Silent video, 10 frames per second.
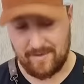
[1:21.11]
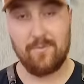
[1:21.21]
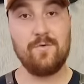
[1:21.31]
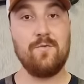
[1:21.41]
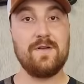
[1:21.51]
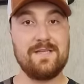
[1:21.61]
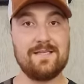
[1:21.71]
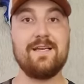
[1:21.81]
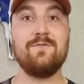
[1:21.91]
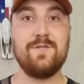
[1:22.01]
Quando eu vou fazer
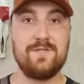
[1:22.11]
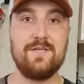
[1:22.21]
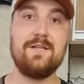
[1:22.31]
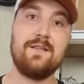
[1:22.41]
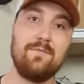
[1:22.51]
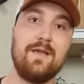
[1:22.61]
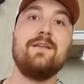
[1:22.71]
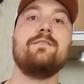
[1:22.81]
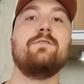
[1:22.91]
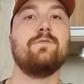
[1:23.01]
assado de tira
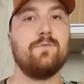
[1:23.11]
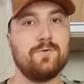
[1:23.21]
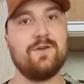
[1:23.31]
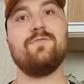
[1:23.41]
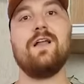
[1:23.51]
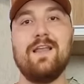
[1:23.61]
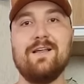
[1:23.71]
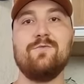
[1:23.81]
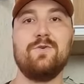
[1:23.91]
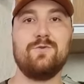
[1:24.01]
também, como eu já falei
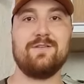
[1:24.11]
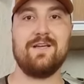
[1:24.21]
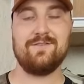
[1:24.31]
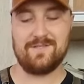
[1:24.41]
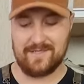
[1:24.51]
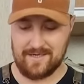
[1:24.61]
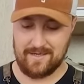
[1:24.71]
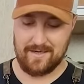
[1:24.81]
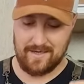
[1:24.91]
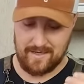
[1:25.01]
lá no vídeo do assado de tira,
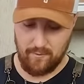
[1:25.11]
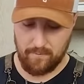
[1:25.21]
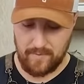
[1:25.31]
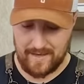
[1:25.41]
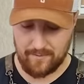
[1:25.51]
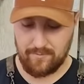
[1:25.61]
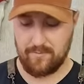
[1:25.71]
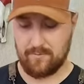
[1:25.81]
eu pego